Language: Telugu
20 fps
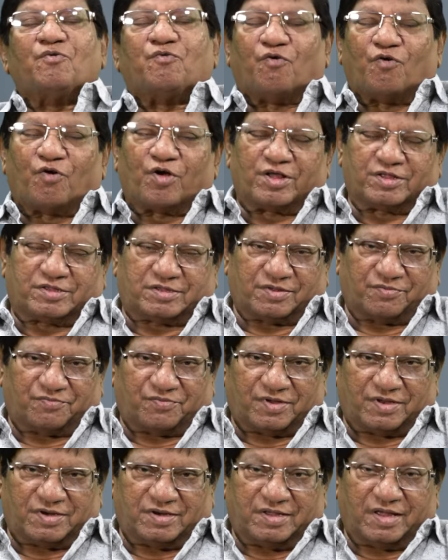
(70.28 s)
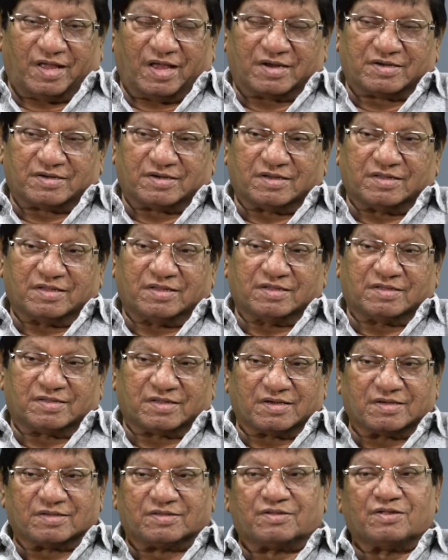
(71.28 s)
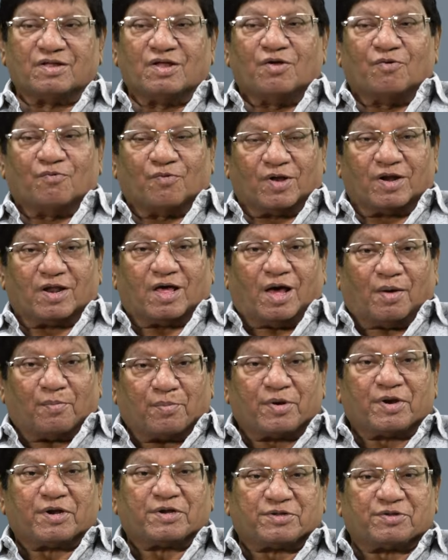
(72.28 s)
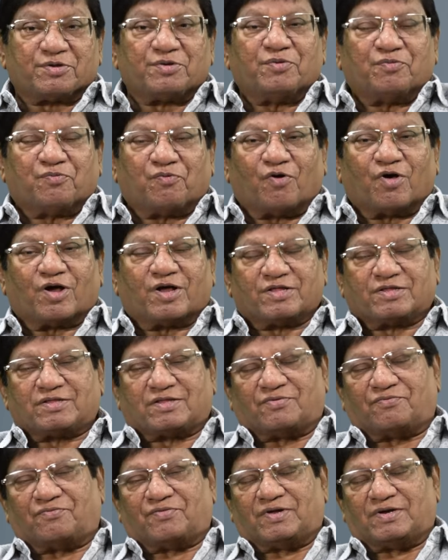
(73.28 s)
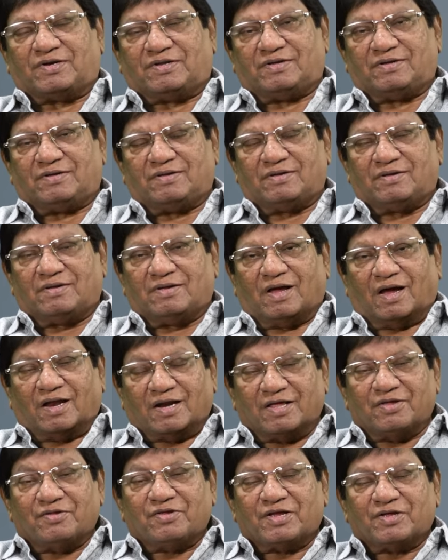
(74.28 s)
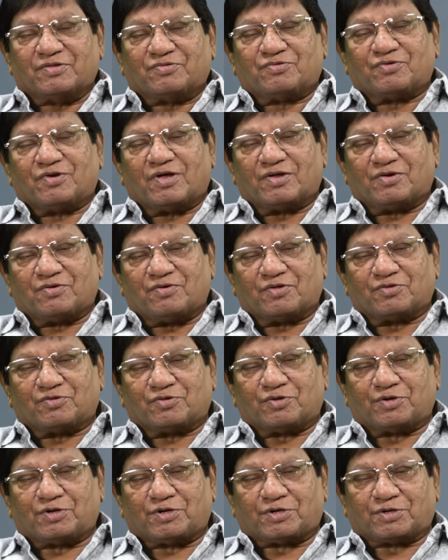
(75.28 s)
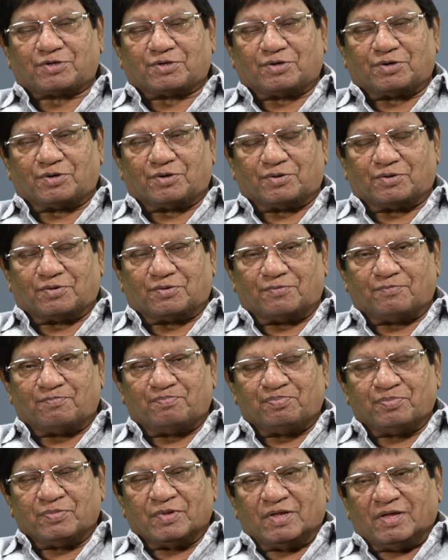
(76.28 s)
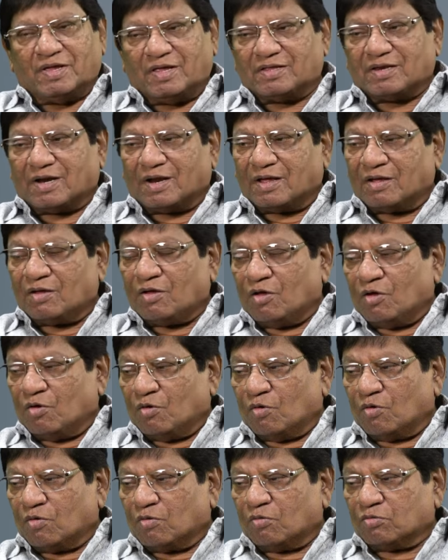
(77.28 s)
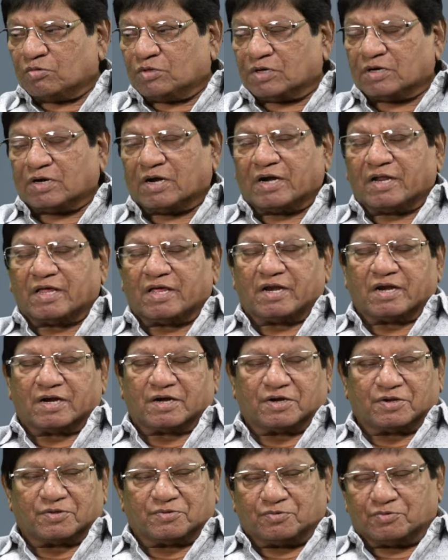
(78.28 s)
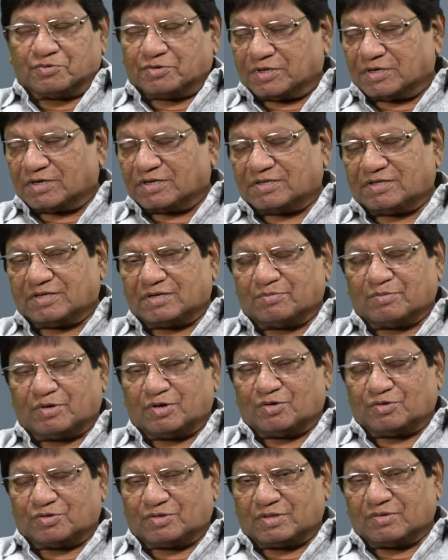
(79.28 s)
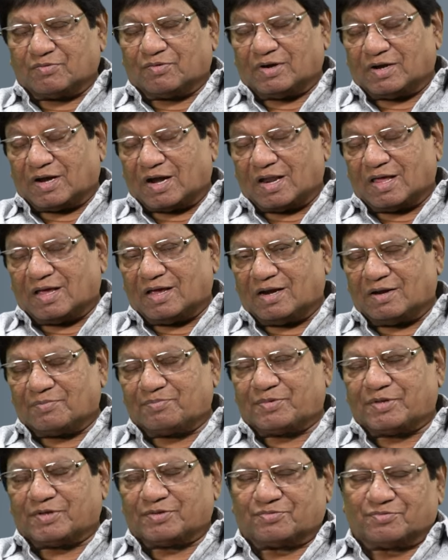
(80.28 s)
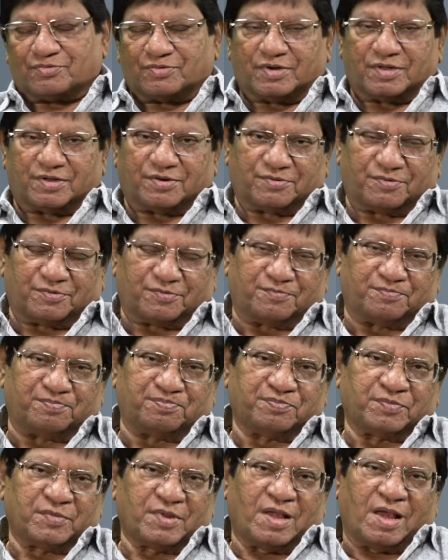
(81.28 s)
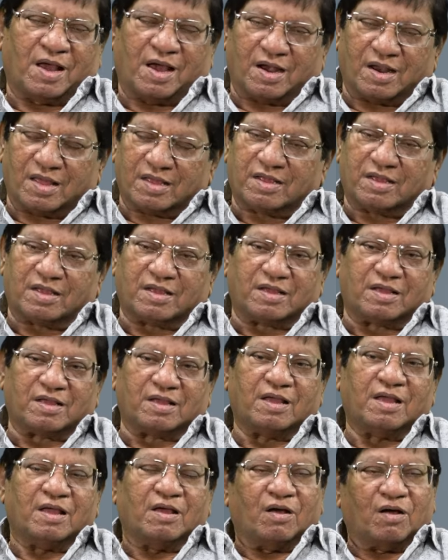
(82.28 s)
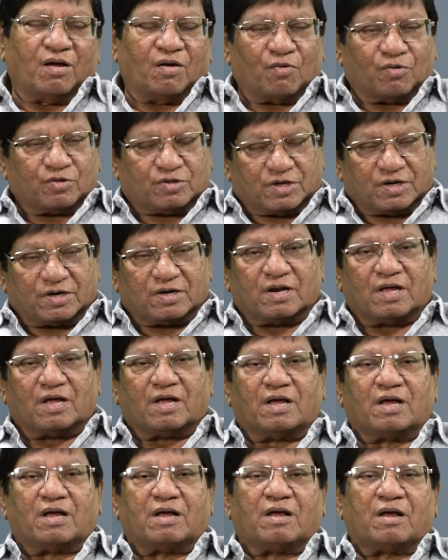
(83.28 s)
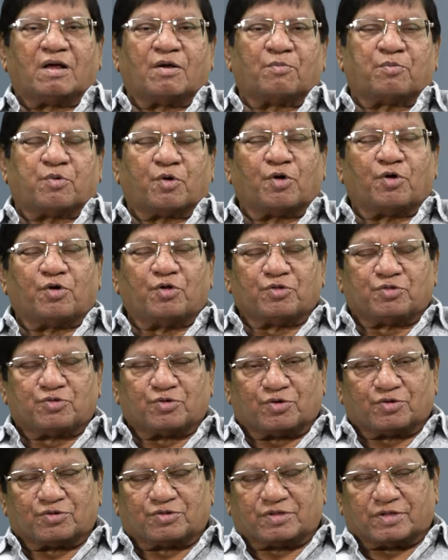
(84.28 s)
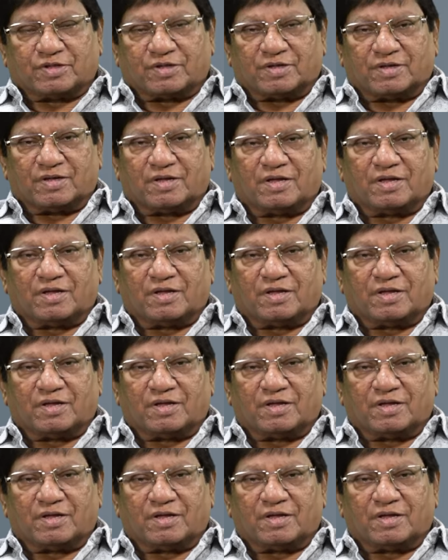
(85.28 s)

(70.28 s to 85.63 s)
ఫోకస్ అవ్వాలి యాక్షన్ ఇన్ ది సెన్స్ వాళ్ళ ఆపరేషన్ను ఫోకస్ అవ్వాలి అది ఏం చేస్తున్నారు అసోసియేషన్లో ఏదైనా చిన్న డైరెక్టర్స్ చిన్న సినిమాలు వస్తే వాళ్ళు ఎలా హెల్ప్ చేస్తున్నారు అలాగే ఓ చిన్న ప్రొడ్యూసర్ వస్తే